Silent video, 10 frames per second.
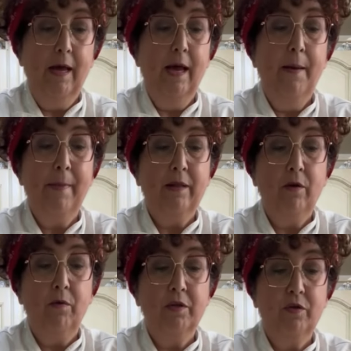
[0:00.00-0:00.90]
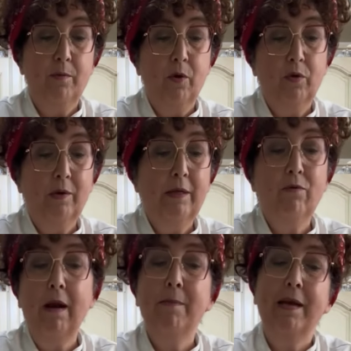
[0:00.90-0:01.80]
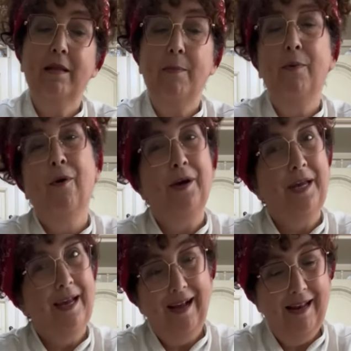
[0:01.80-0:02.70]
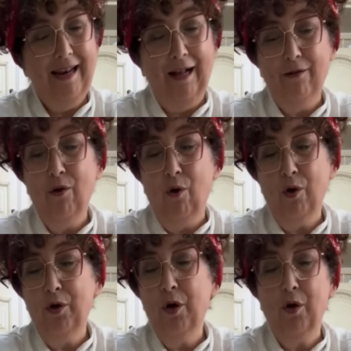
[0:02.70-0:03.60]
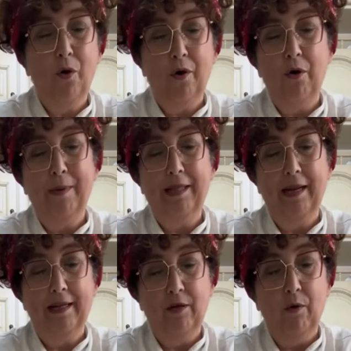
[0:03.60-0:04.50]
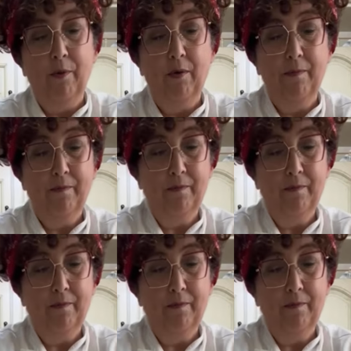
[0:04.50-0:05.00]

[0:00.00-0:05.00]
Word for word: e metto in questo modo naturalmente poi l'altro olio che occorre lo metterete dopo